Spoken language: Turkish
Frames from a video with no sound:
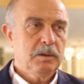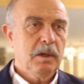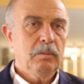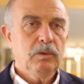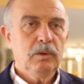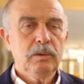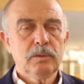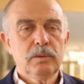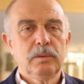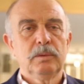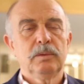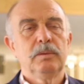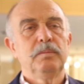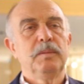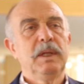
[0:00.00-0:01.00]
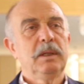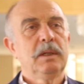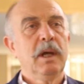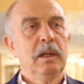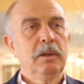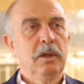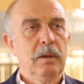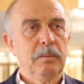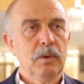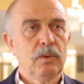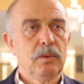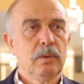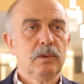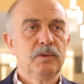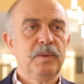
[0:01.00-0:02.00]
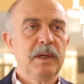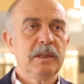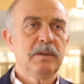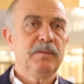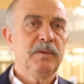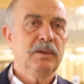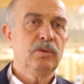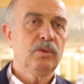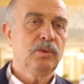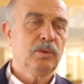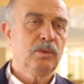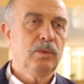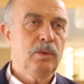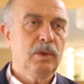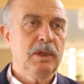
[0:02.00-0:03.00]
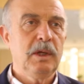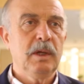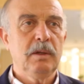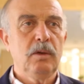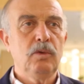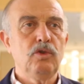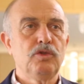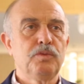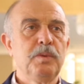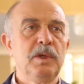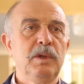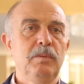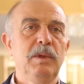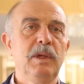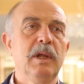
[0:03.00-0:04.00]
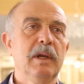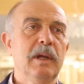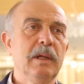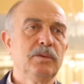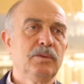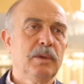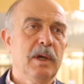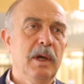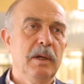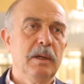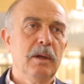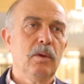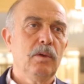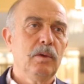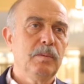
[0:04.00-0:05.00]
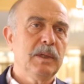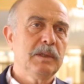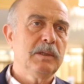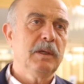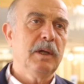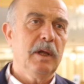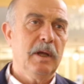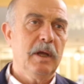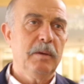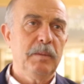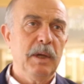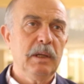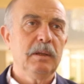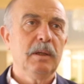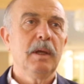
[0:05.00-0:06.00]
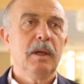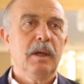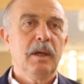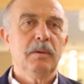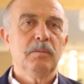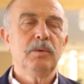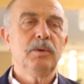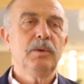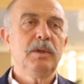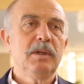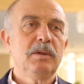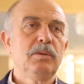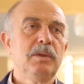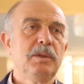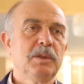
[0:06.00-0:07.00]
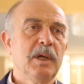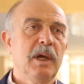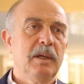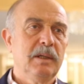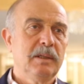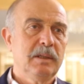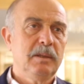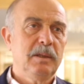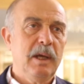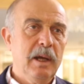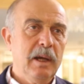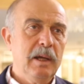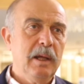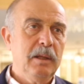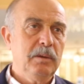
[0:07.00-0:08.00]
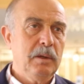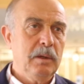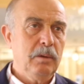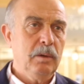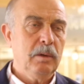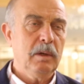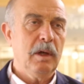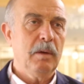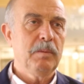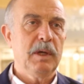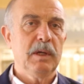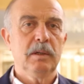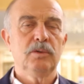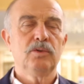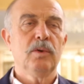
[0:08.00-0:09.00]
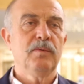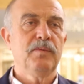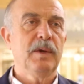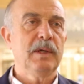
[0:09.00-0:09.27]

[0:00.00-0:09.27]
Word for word: İstanbul Medikal Termin Kuruluş felsefesi şu, Türkiye'de 3000 mineral su kaynağı olmasına rağmen bunun 200 tanesi değerlendiriliyor ama çok